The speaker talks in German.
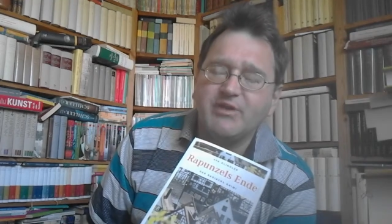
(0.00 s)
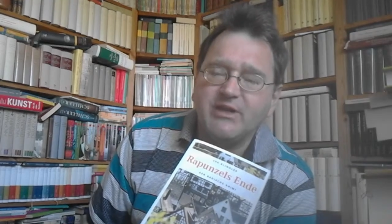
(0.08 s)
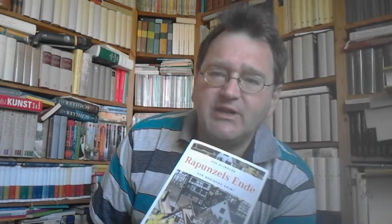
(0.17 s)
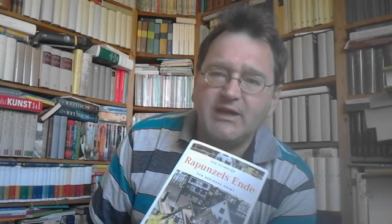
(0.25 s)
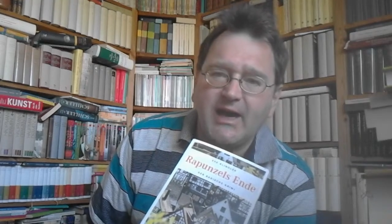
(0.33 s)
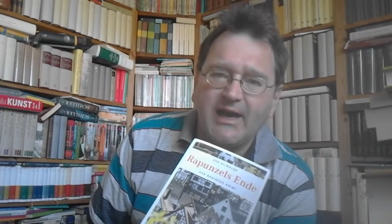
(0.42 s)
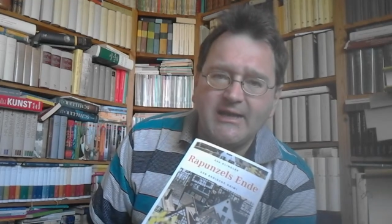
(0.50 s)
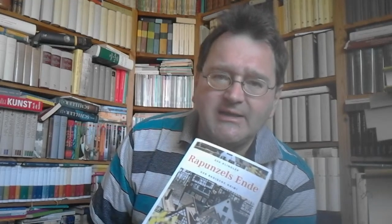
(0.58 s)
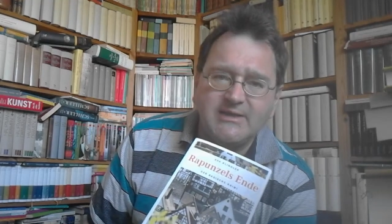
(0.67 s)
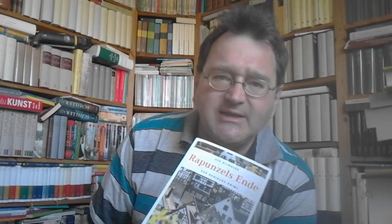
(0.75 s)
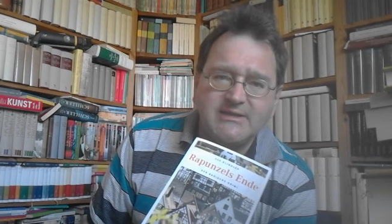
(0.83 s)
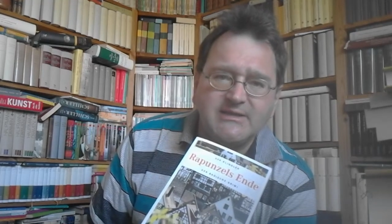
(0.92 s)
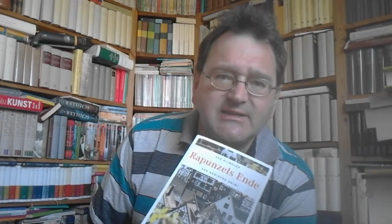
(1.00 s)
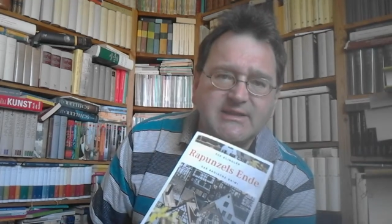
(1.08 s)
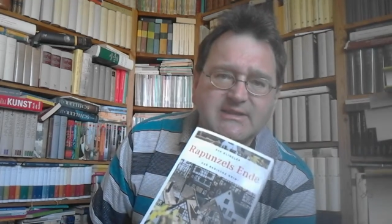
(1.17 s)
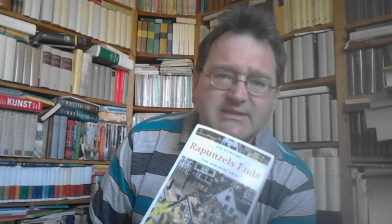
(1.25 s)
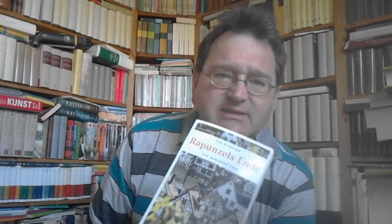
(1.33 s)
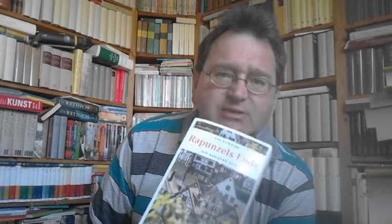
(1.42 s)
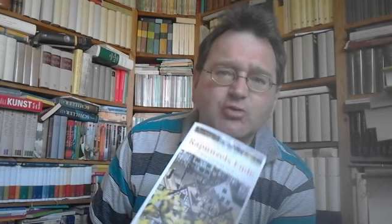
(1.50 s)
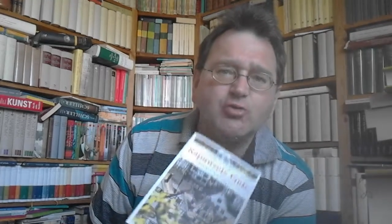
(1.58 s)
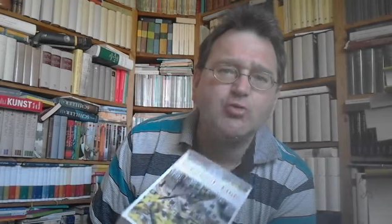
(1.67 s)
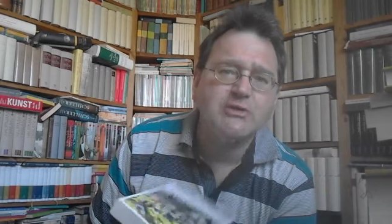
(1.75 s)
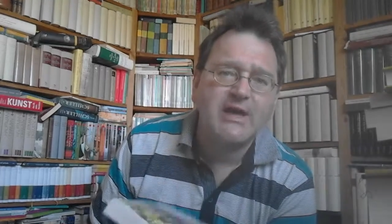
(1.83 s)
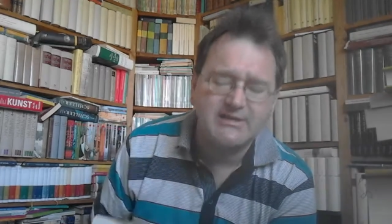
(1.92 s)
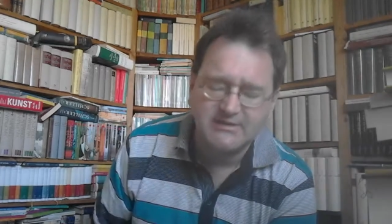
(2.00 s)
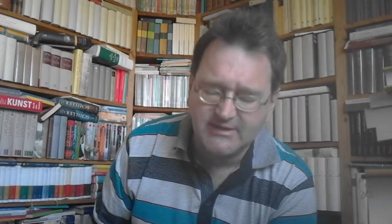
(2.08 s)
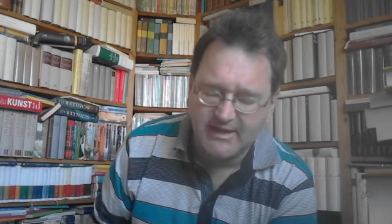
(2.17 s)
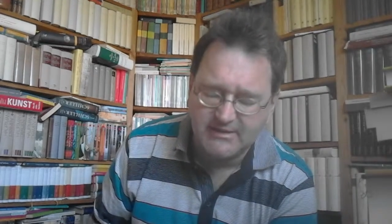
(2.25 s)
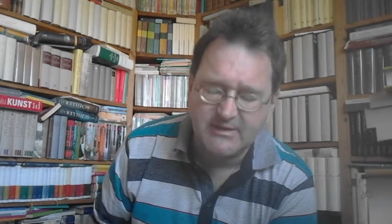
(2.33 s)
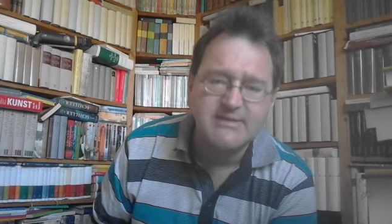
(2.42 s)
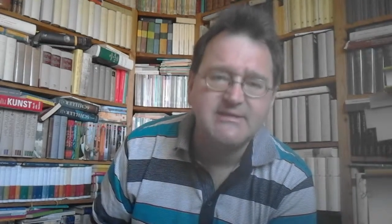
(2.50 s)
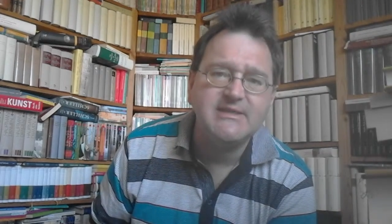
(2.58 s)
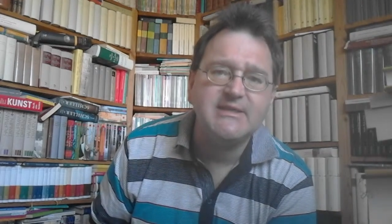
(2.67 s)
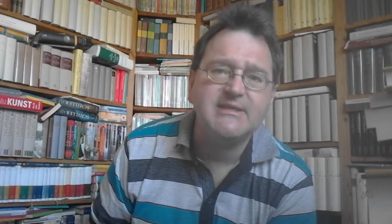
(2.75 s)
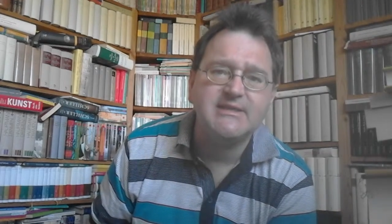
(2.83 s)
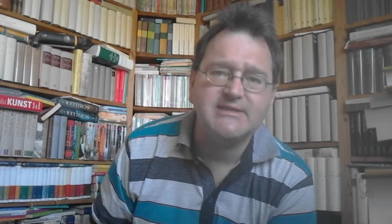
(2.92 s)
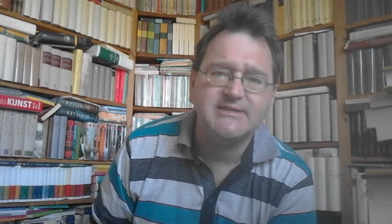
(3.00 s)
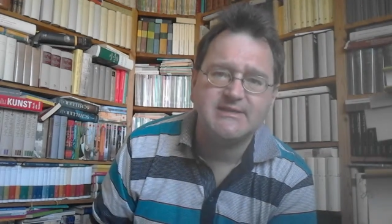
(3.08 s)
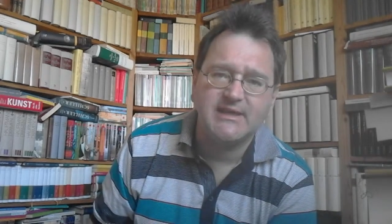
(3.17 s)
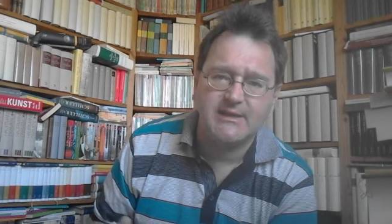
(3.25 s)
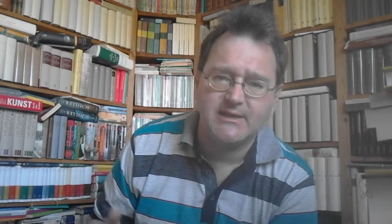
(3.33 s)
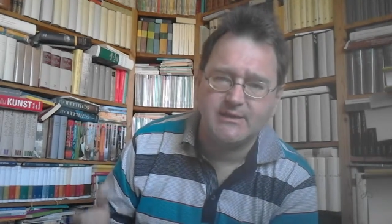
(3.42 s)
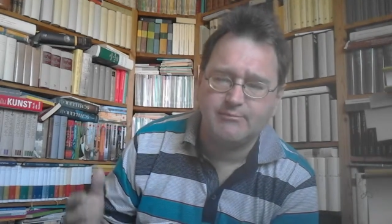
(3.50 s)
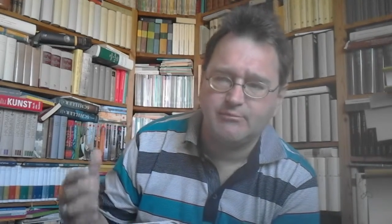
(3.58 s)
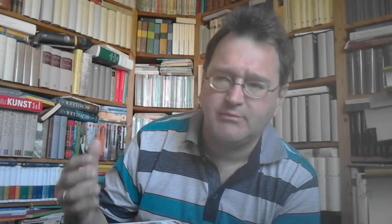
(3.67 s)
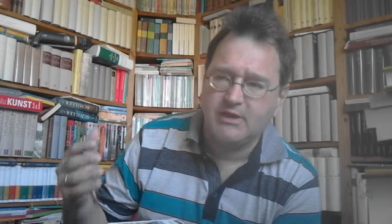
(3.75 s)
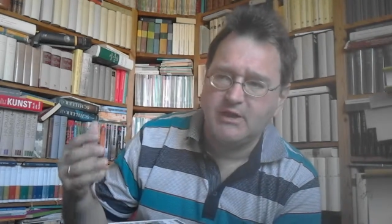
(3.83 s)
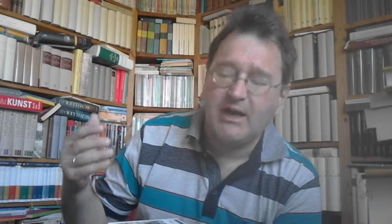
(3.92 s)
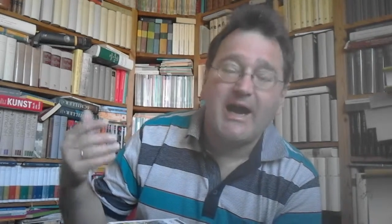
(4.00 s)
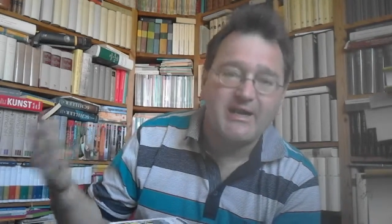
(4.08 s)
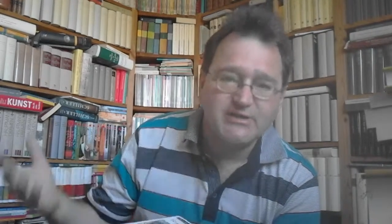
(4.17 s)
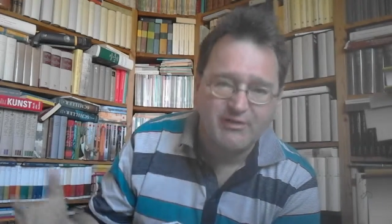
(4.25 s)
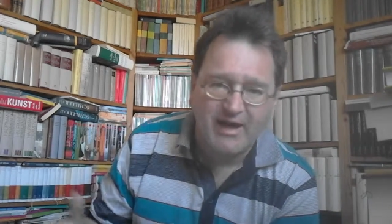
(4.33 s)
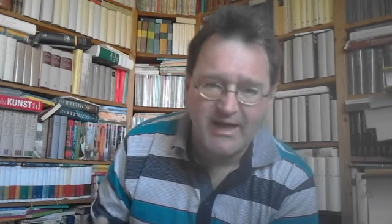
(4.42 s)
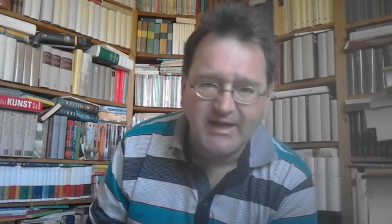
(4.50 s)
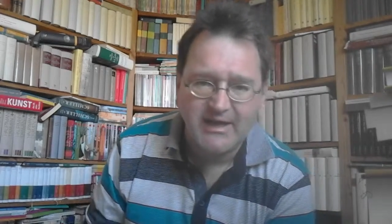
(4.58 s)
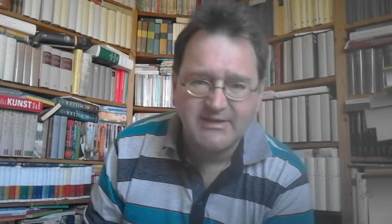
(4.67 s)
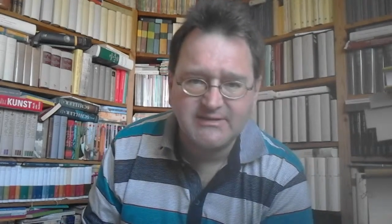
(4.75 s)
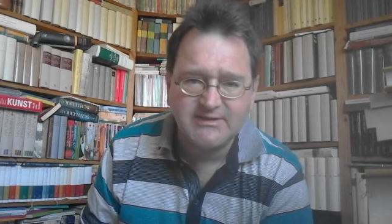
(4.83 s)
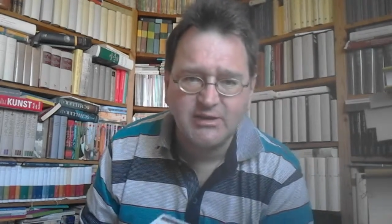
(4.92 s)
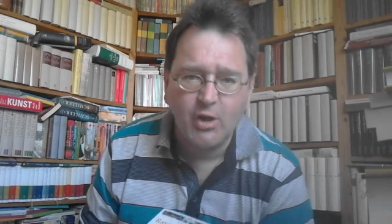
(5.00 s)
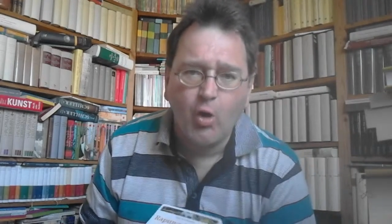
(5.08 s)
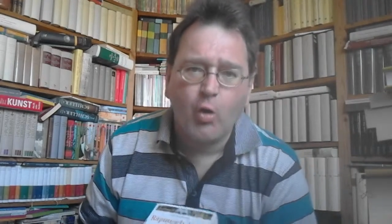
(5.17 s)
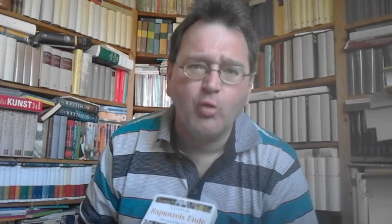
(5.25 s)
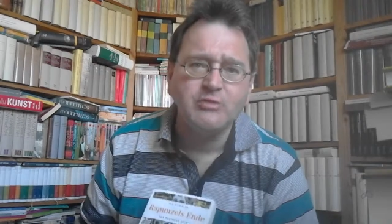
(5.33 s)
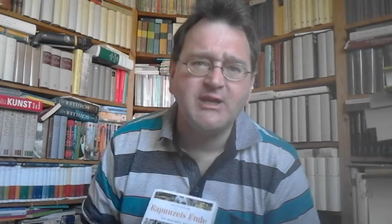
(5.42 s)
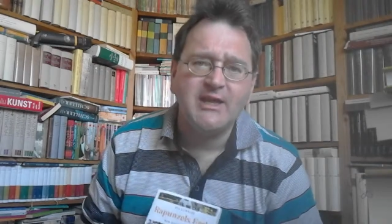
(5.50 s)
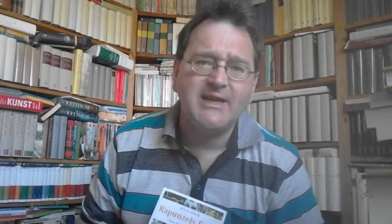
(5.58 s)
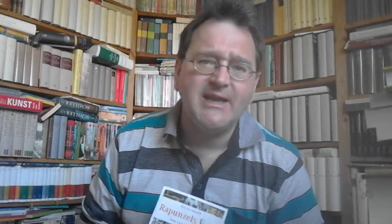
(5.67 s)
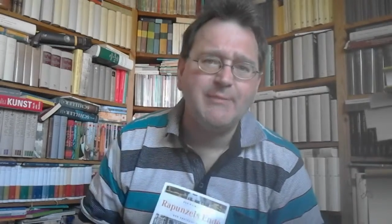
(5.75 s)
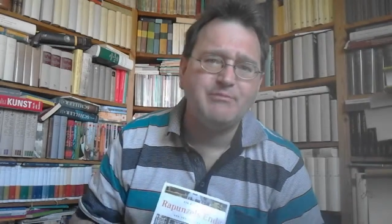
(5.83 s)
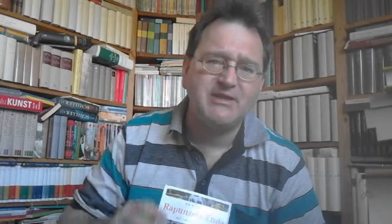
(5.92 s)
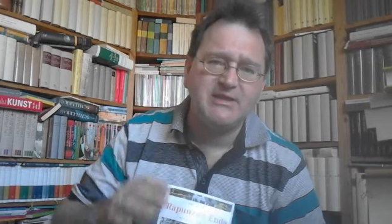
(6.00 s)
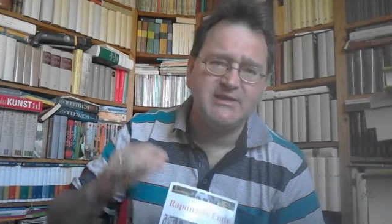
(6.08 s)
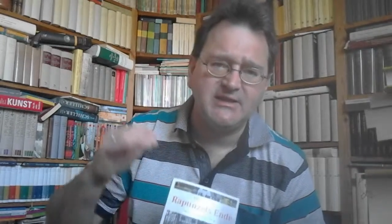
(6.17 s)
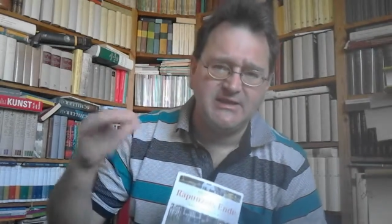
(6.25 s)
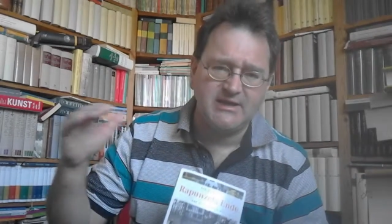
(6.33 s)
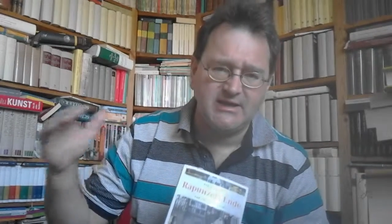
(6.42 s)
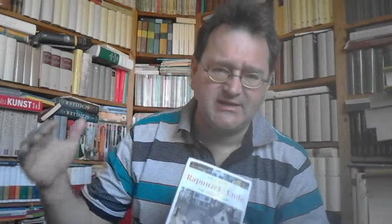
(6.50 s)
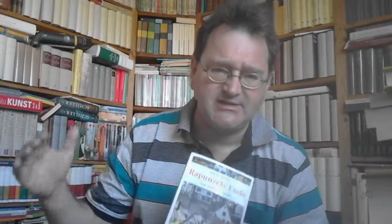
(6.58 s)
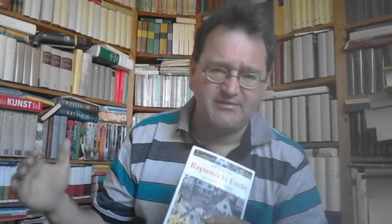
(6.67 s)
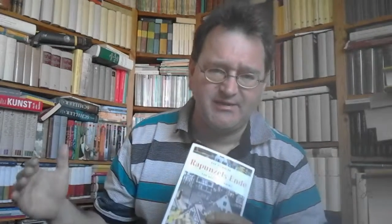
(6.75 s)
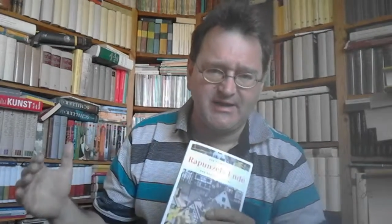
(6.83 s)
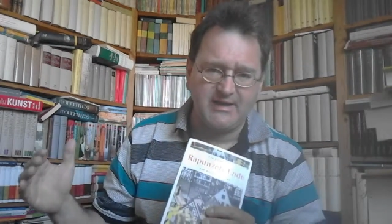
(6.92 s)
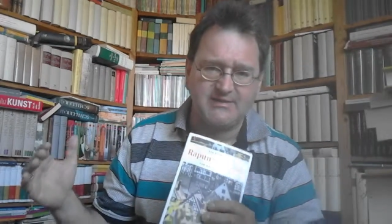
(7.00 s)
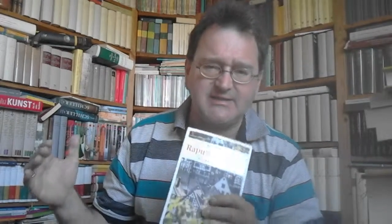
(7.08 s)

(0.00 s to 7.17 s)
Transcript: die eigentlich nichts zu tun hat, denn sie ist ähm, reich verheiratet und lebt in ihrer Sphäre.